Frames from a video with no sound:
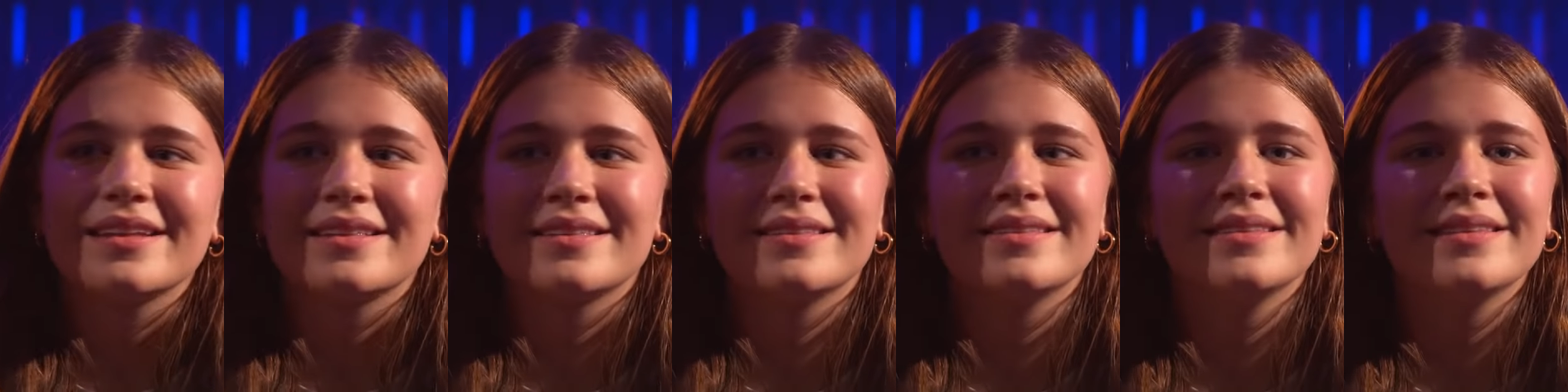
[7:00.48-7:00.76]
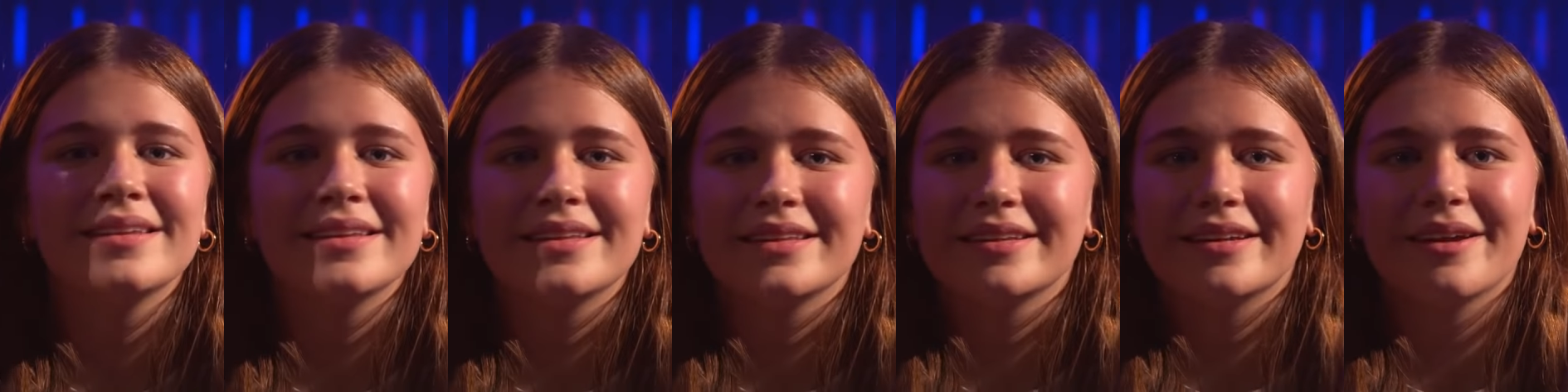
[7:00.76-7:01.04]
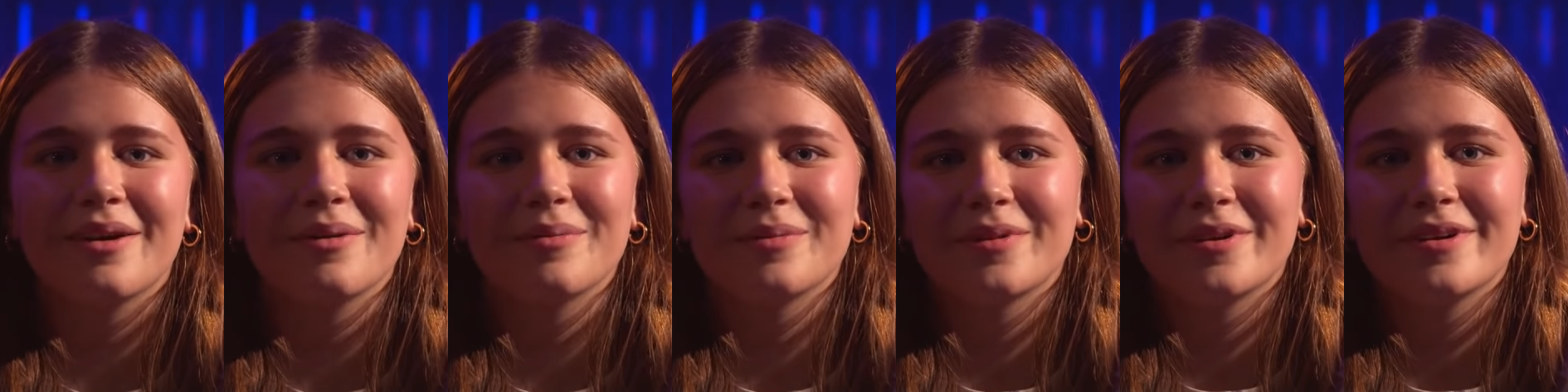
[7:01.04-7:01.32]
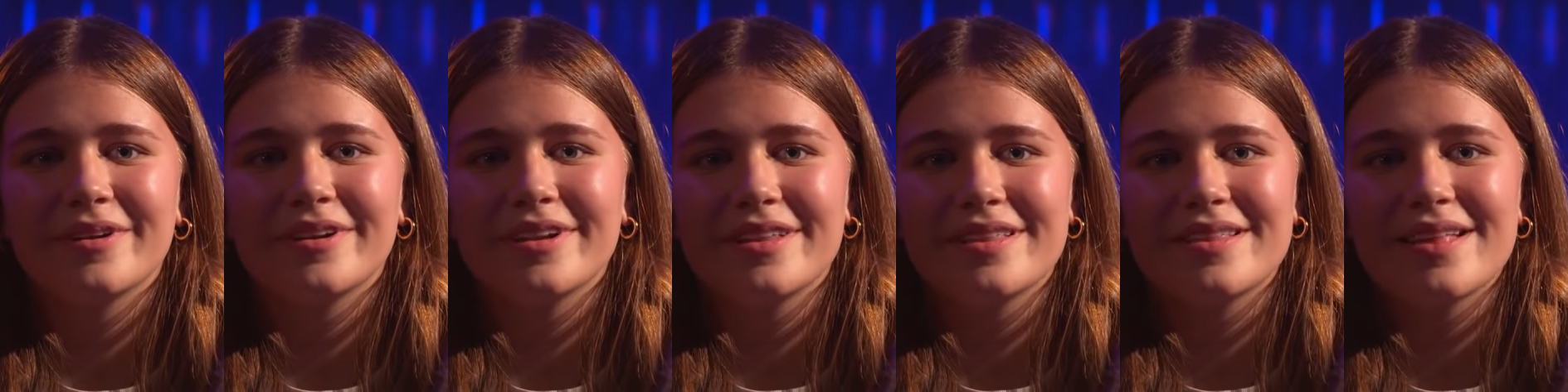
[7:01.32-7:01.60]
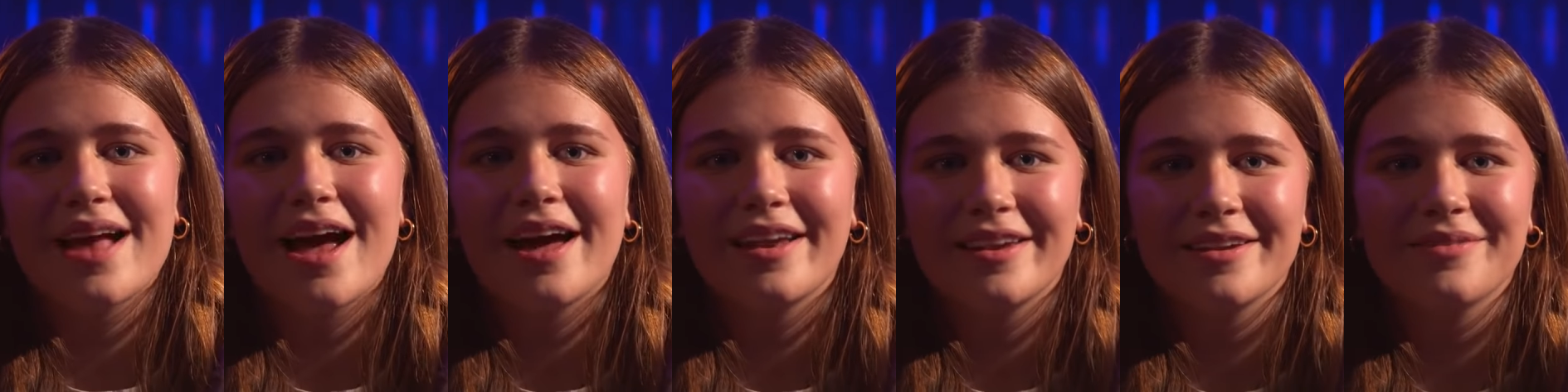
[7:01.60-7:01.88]
hätte nicht glauben können, dass
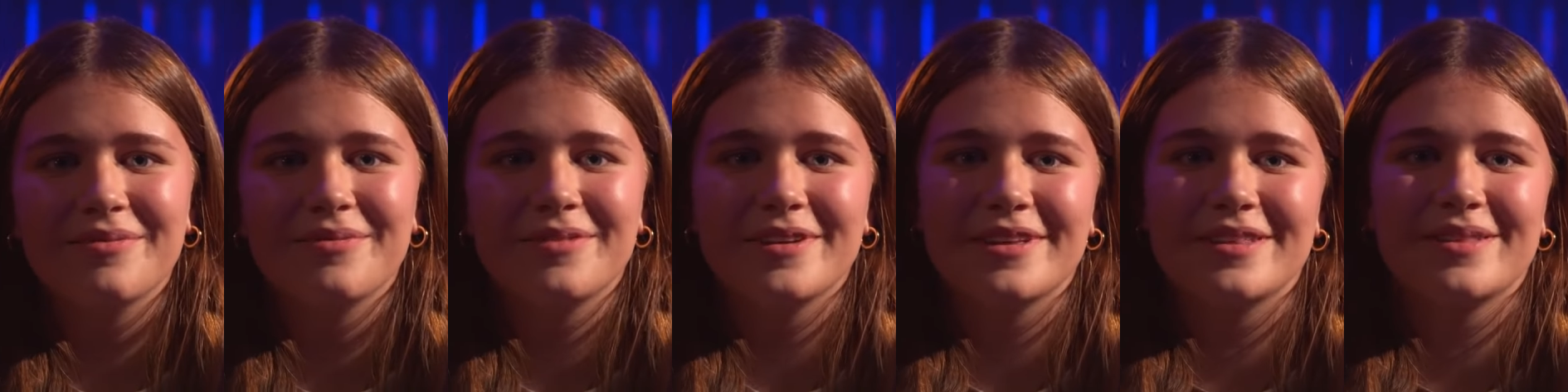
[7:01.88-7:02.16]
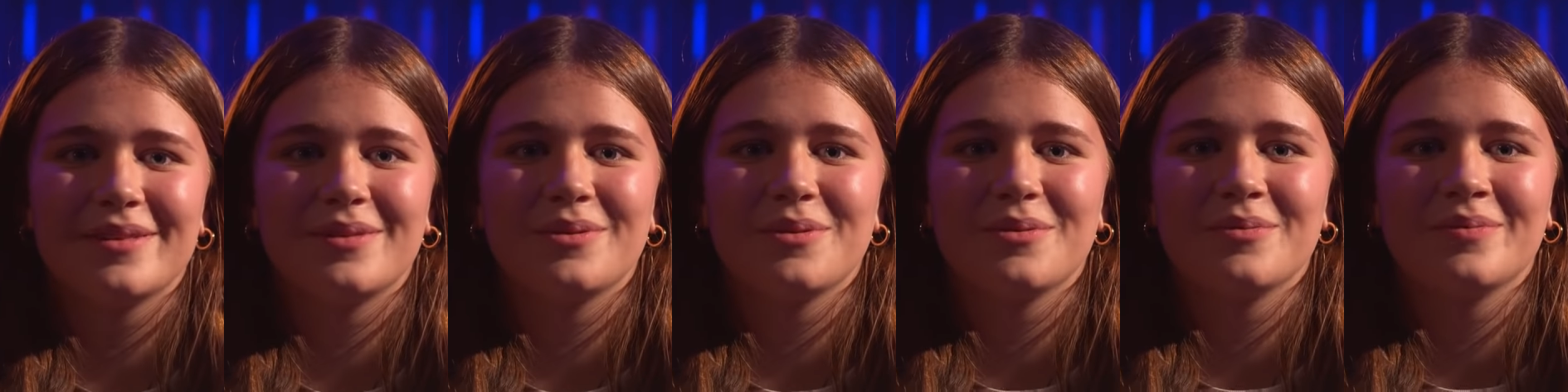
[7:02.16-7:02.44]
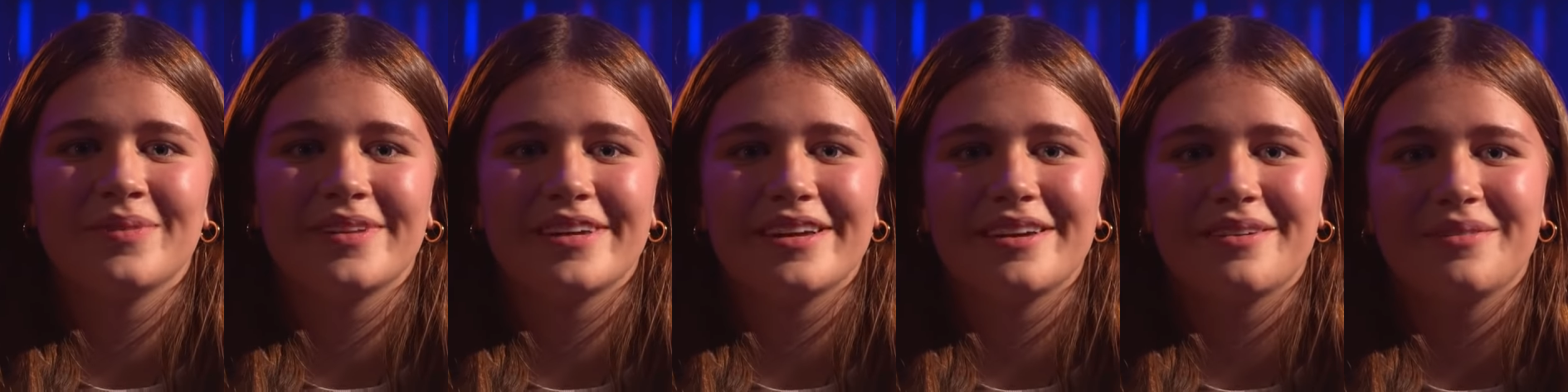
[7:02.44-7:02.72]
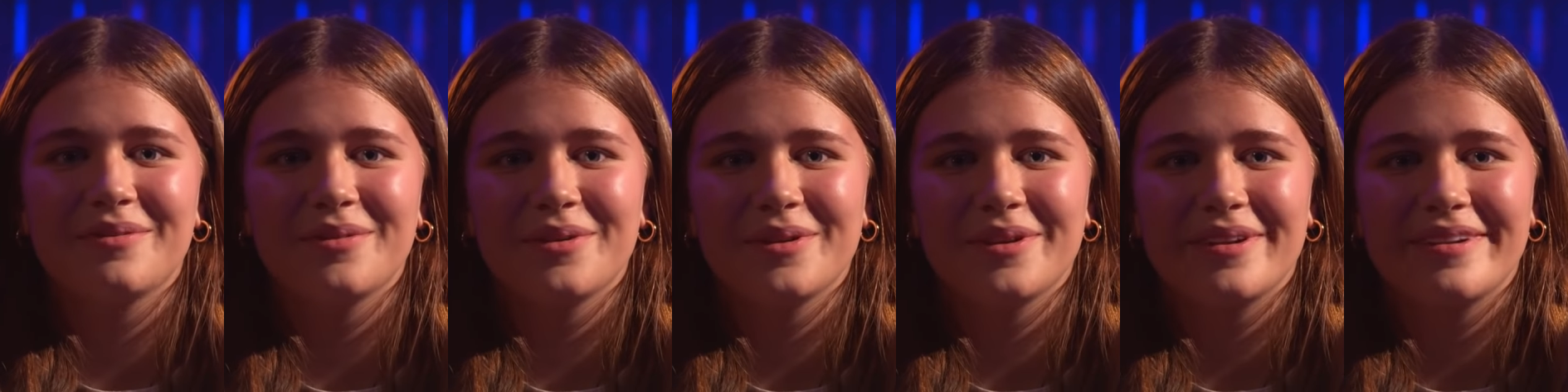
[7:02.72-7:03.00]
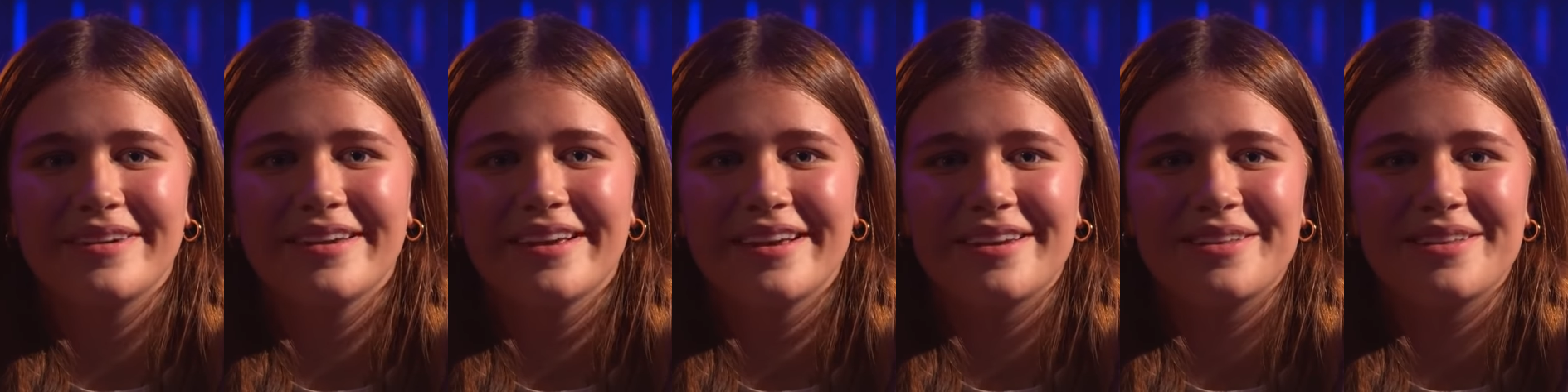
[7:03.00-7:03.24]
alle vier sich umdrehen würden.